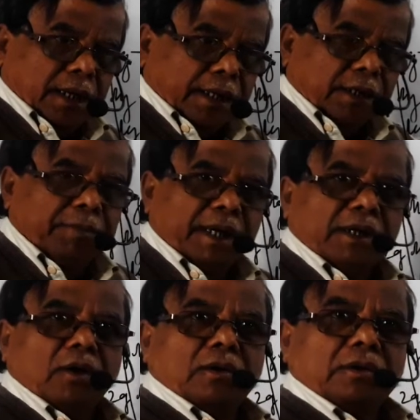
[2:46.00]
একটি
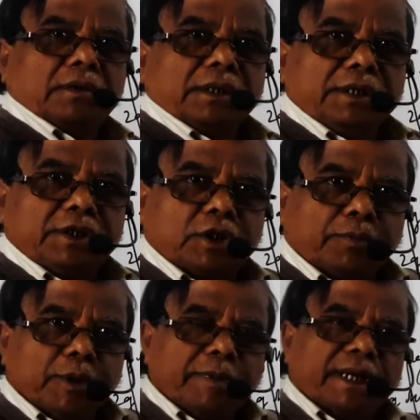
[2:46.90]
বিক্রিয়ক নির্দিষ্ট
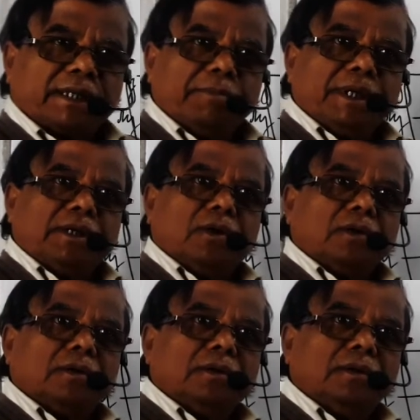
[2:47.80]
পরিমাণ একটা
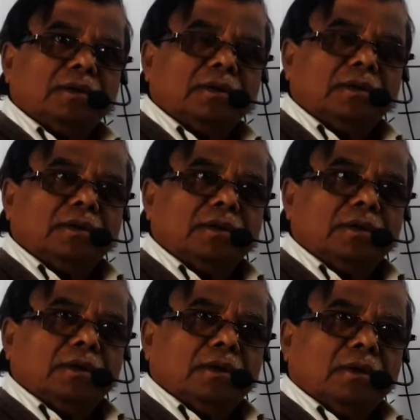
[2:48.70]
বিক্রিয়ক
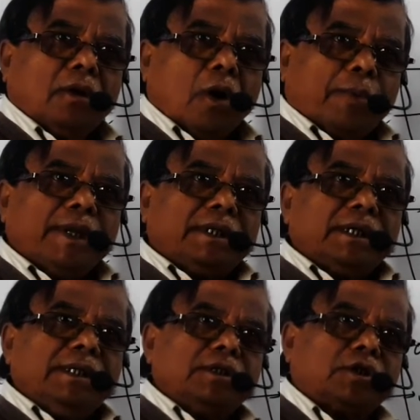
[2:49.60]
অপর
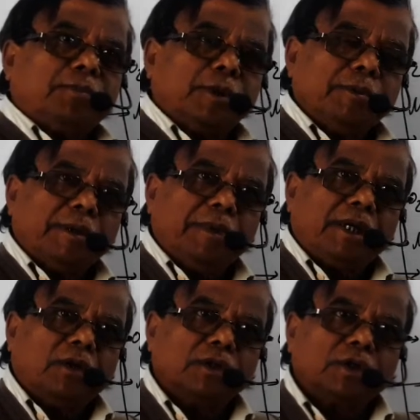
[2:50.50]
একটি নির্দিষ্ট পরিমাণ
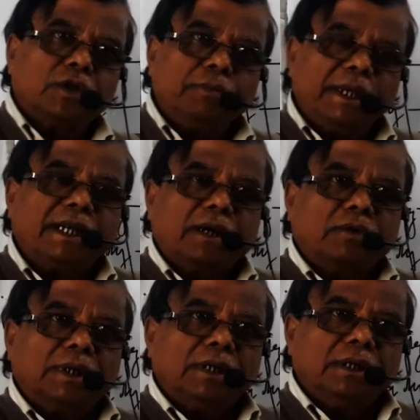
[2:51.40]
বিক্রিয়কের সঙ্গে বিক্রিয়া
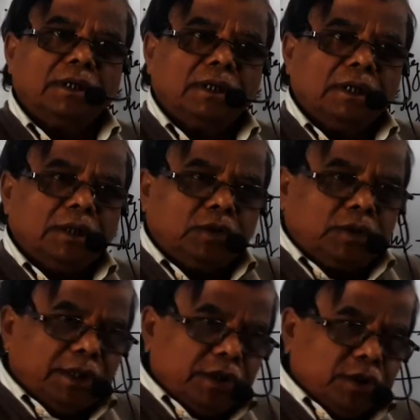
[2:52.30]
করে
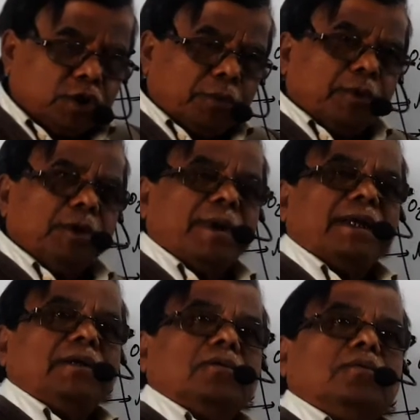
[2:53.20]
যদি নির্দিষ্ট
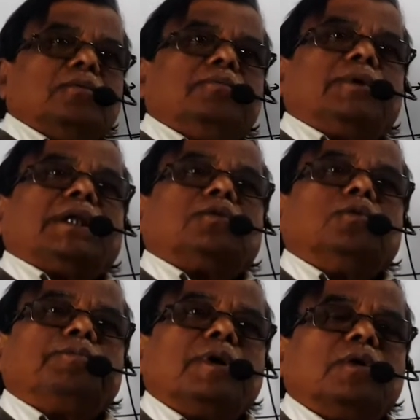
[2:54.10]
পরিমাণ পদার্থ
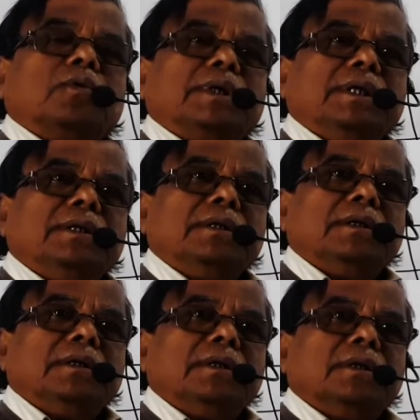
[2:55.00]
উৎপন্ন করে
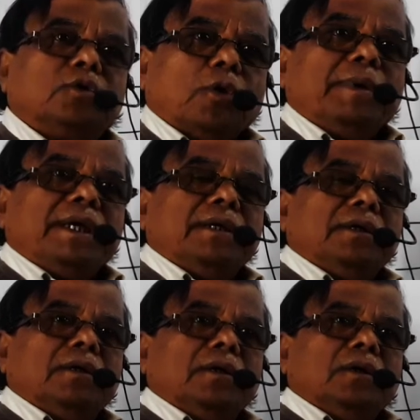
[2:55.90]
তবে
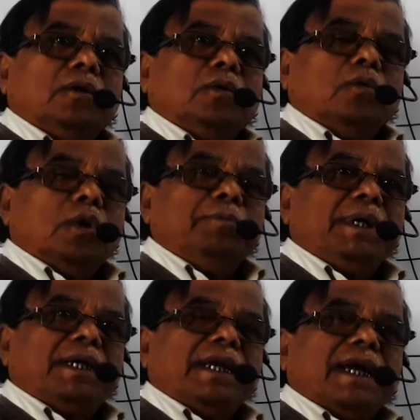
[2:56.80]
ওই
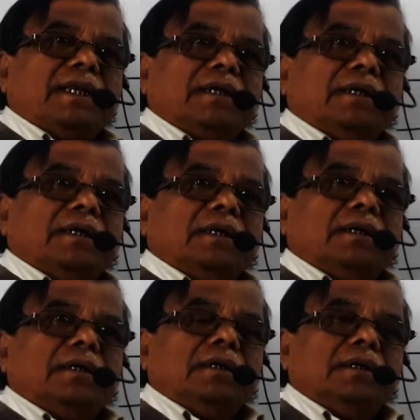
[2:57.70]
বিক্রিয়ার
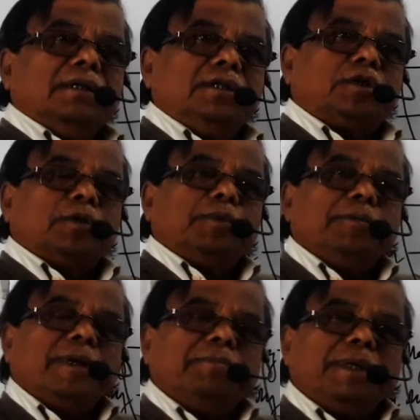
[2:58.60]
নির্দিষ্ট
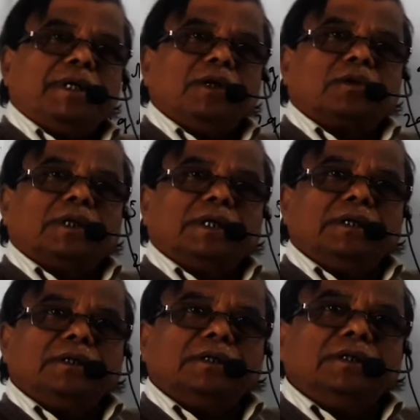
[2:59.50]
পরিমাণ বিক্রিয়ক থেকে
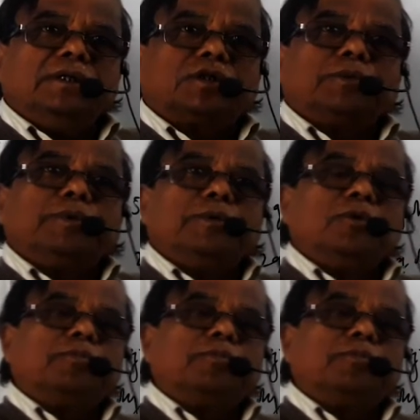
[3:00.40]
নির্দিষ্ট পরিমাণ